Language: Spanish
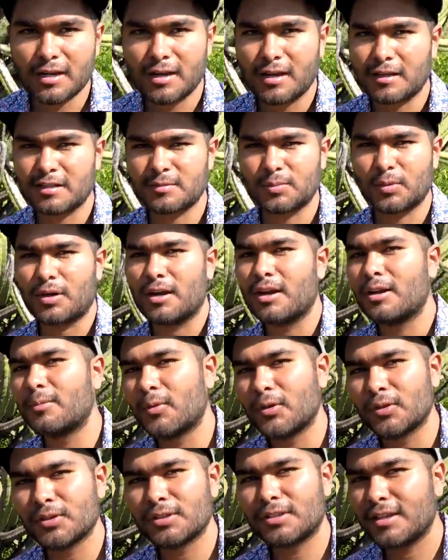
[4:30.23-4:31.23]
a explorar el
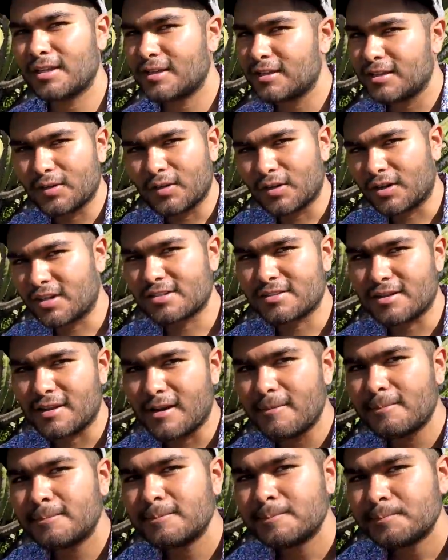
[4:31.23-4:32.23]
monte y lo que sea.